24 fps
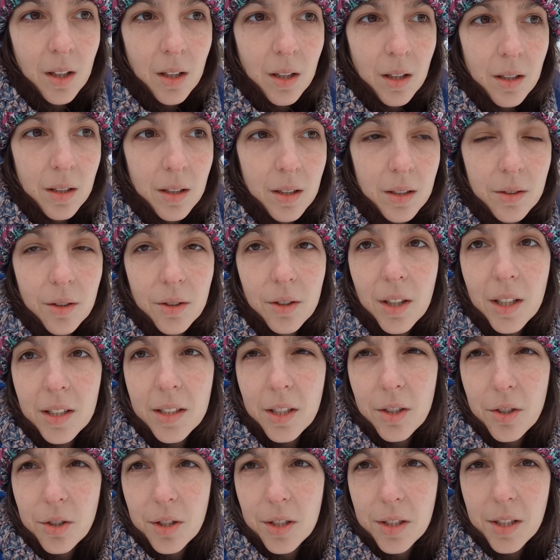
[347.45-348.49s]
E, no i ona
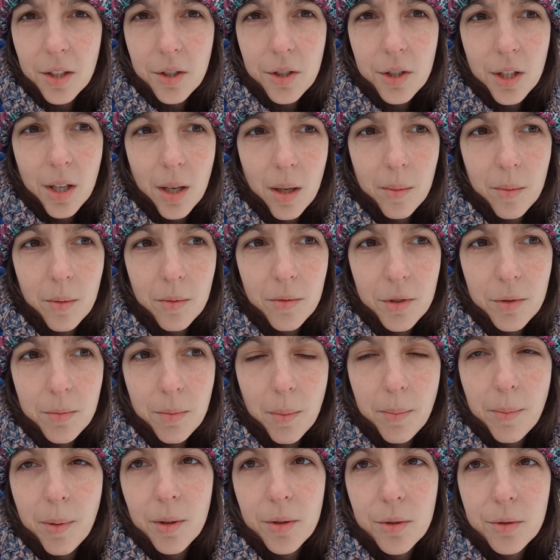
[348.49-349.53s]
też, gdy zaczynała mówić
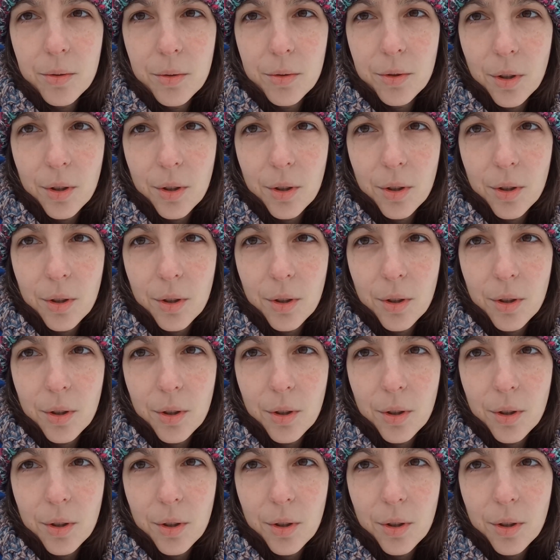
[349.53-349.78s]
po polsku,